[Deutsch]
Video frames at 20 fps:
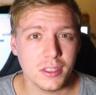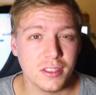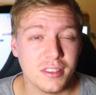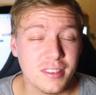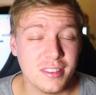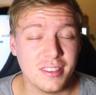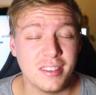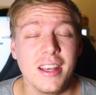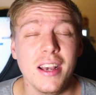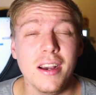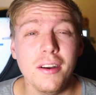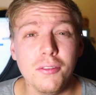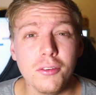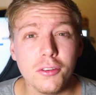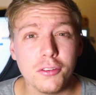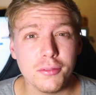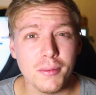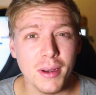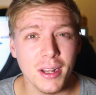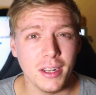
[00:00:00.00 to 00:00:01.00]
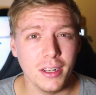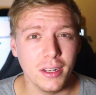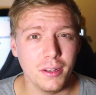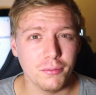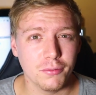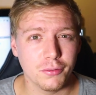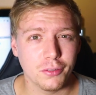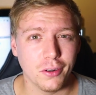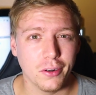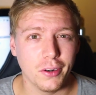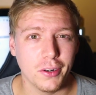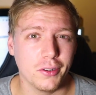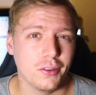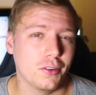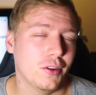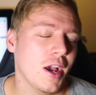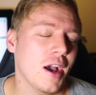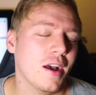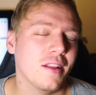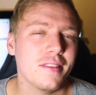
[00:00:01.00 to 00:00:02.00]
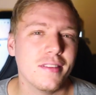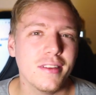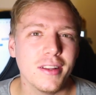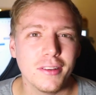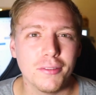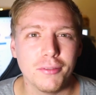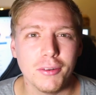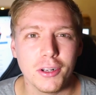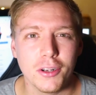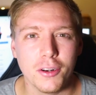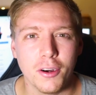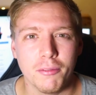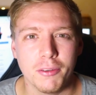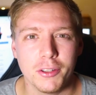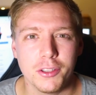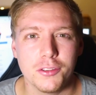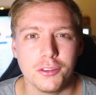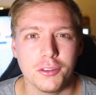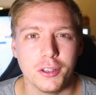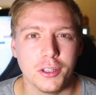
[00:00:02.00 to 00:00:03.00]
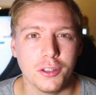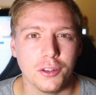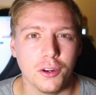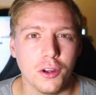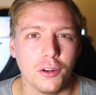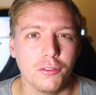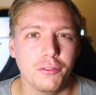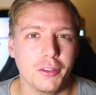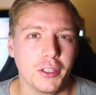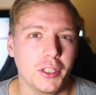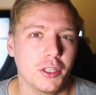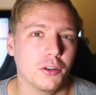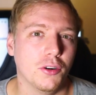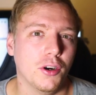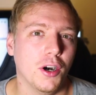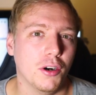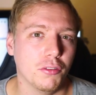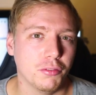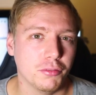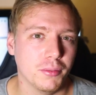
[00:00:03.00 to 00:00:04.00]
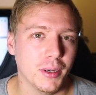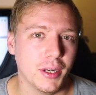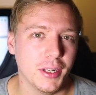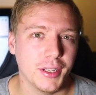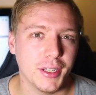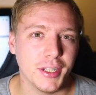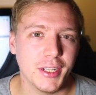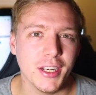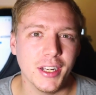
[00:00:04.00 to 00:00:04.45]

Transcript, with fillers: Servus meine lieben Freunde und herzlich willkommen zu einem neuen Video auf meinem